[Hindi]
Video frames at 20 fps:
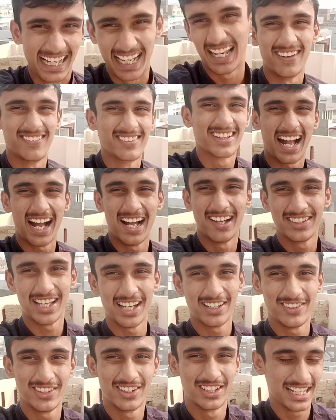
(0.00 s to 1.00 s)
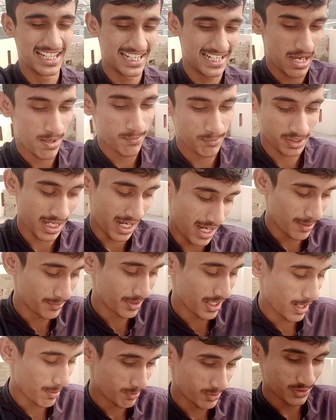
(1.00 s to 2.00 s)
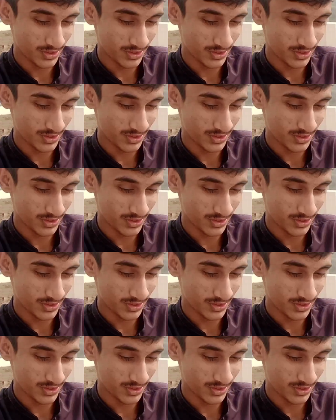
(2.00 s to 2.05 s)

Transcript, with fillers: यार हम कामयाब हो गए हम कामयाब